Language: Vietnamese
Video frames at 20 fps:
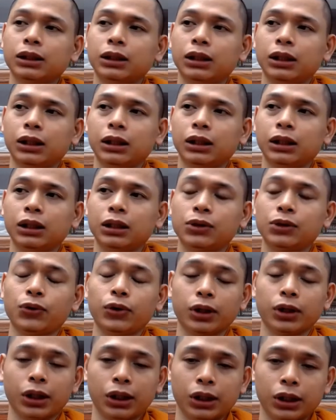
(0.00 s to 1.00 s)
thì
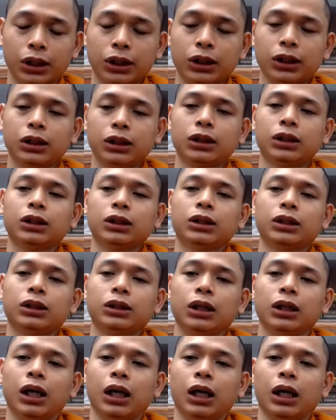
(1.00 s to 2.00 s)
suy nghĩ
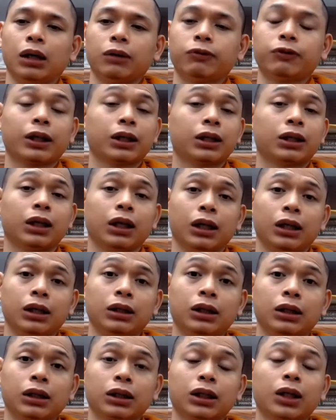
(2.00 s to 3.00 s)
để phát khởi
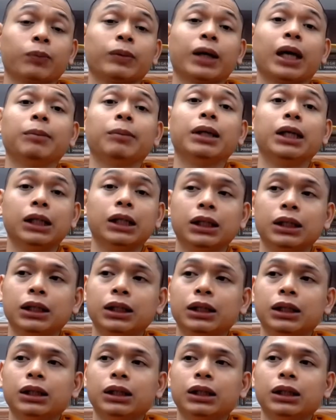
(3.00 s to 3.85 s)
lên cái lòng đại bi